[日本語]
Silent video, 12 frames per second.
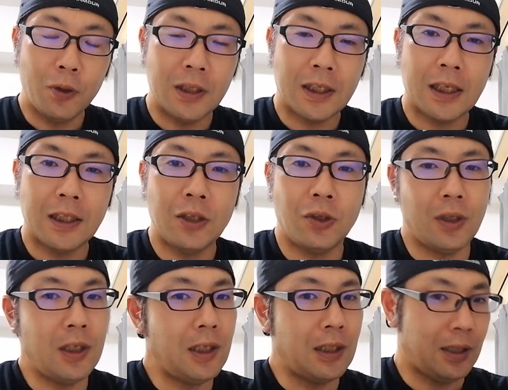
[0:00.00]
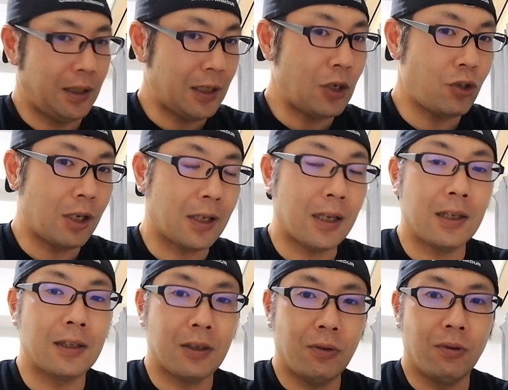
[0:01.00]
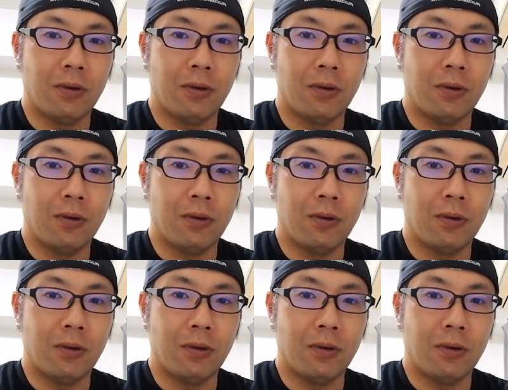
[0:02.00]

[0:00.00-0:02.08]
もと西川選手、いい選手だったんですけど、